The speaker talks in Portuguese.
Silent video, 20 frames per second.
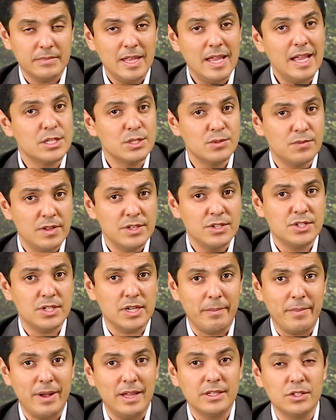é às vezes
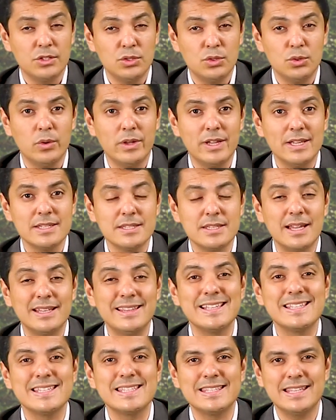chamada de doença
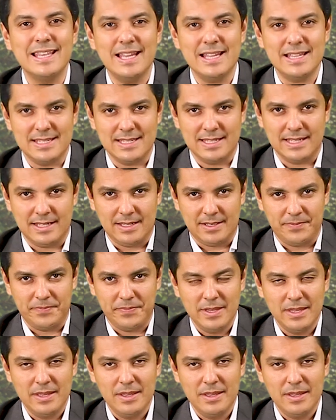anestésica,